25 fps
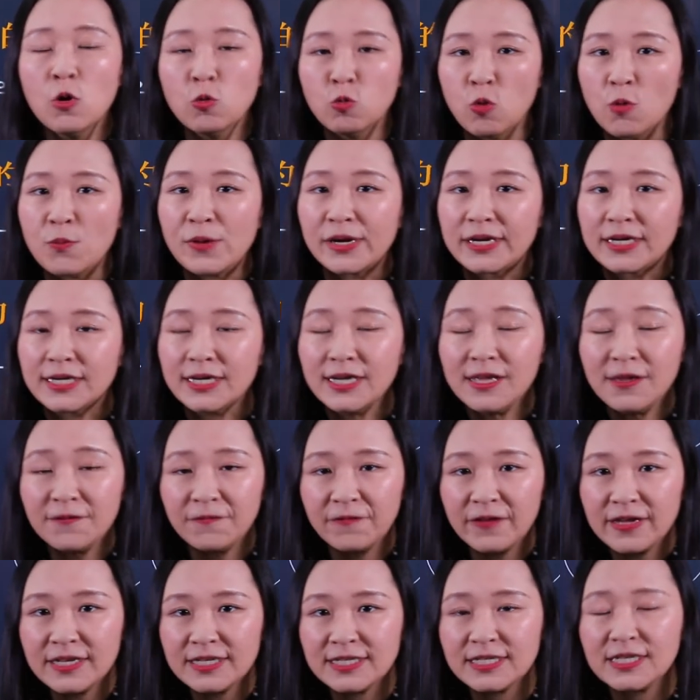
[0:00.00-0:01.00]
我们可以
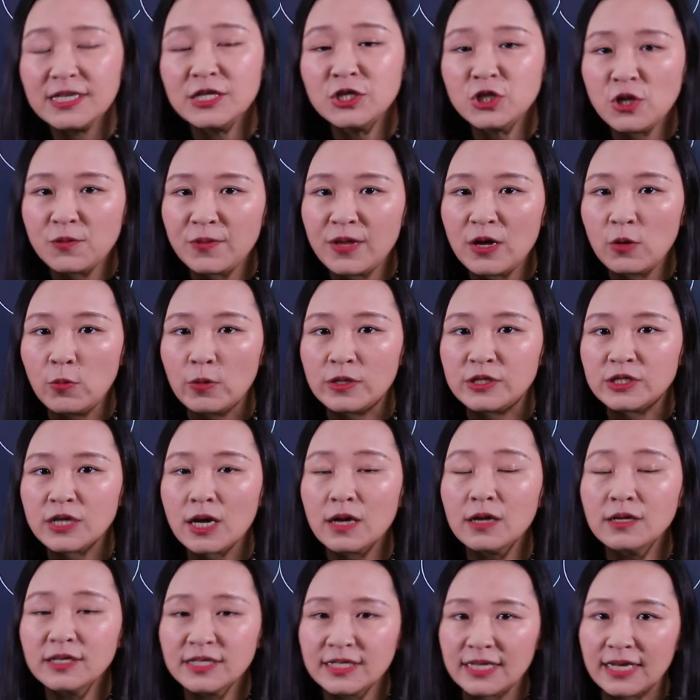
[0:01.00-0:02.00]
分析这篇文
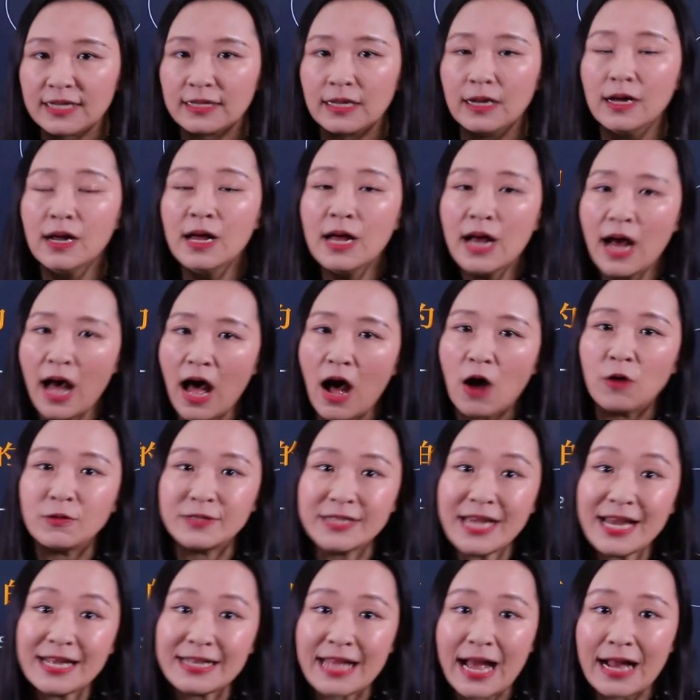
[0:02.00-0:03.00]
章写的好
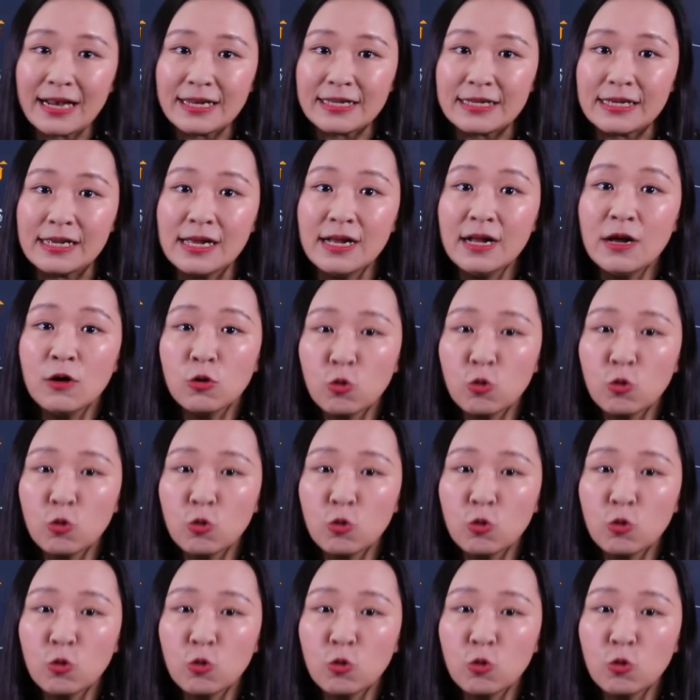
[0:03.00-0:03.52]
在哪里，